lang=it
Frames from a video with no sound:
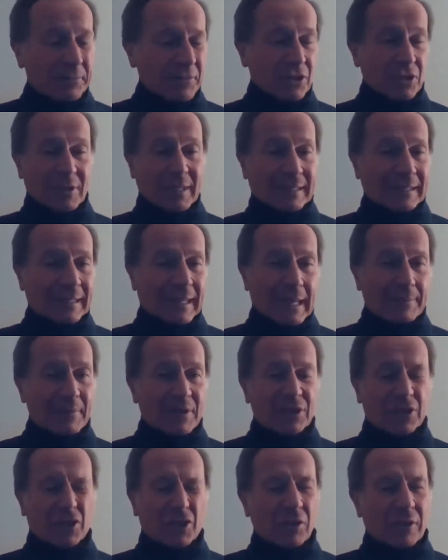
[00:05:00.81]
ci sono state le
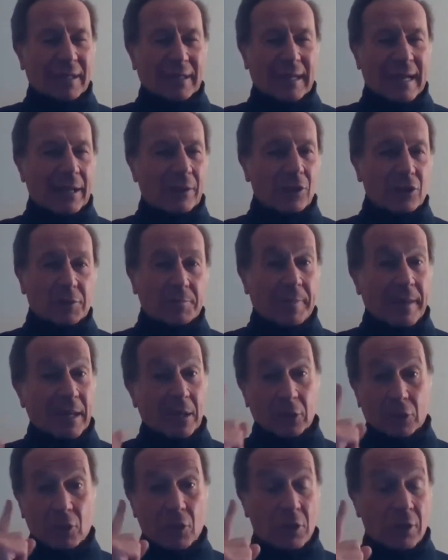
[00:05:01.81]
missioni che l'hanno
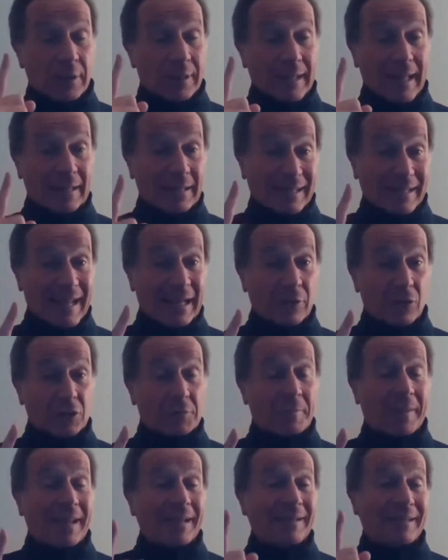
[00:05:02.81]
spento, li
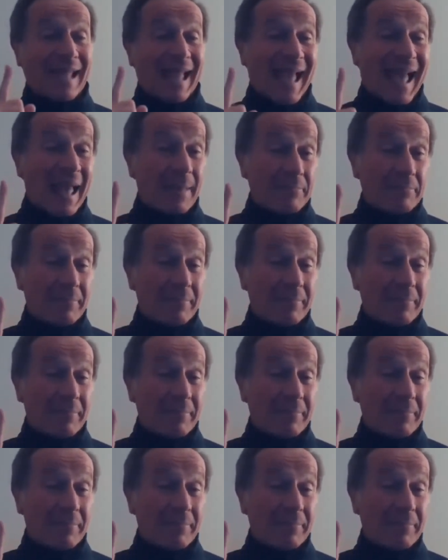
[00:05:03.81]
hanno spenti